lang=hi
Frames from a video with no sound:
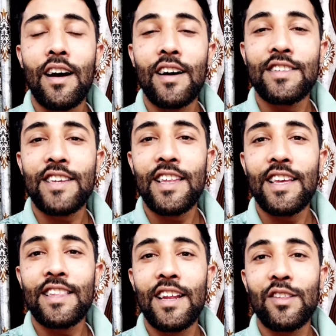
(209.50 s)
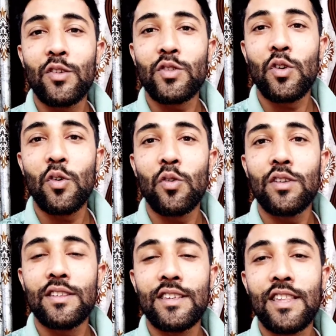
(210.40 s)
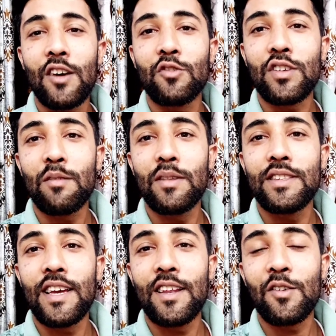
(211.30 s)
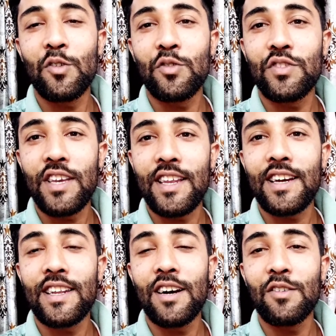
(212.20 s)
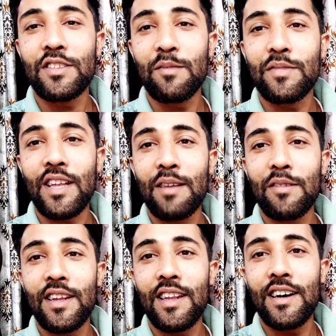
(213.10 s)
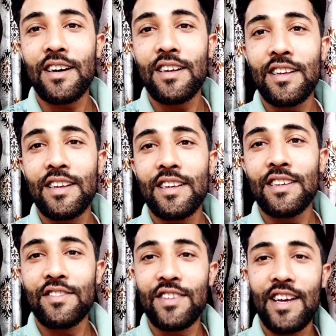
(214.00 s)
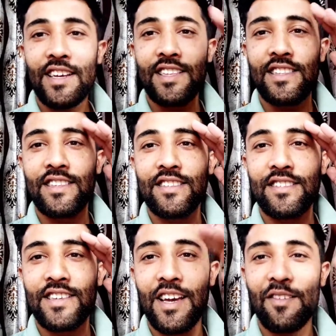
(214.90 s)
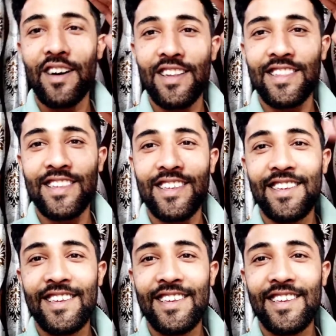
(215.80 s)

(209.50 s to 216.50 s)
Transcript: आज के लिए इतना ही दोस्तों जितना उसके मेरे चैनल को शेयर करना और सब्सक्राइब करना जय हिंद जय भारत